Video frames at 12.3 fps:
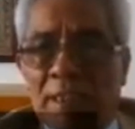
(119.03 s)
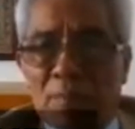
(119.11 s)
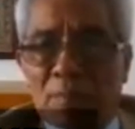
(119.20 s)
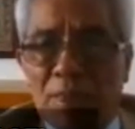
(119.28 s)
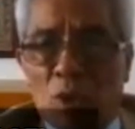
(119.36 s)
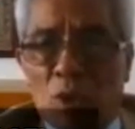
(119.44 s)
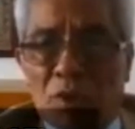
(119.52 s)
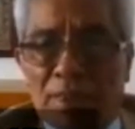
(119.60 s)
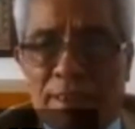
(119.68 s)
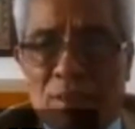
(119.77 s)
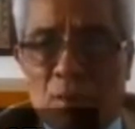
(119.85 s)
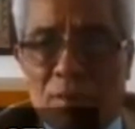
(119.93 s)
3
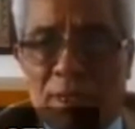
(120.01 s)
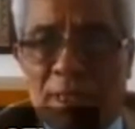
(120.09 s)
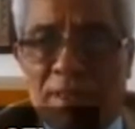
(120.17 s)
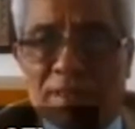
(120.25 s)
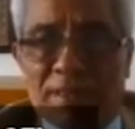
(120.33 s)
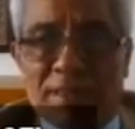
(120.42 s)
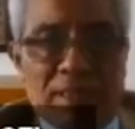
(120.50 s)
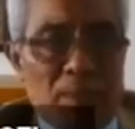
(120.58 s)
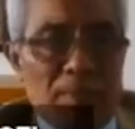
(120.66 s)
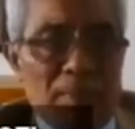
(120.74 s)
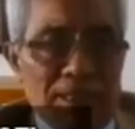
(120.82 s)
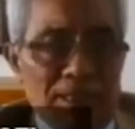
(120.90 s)
millones de toneladas
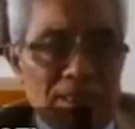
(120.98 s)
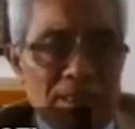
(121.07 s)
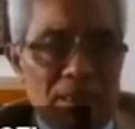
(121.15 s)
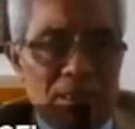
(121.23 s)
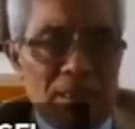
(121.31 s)
de maíz.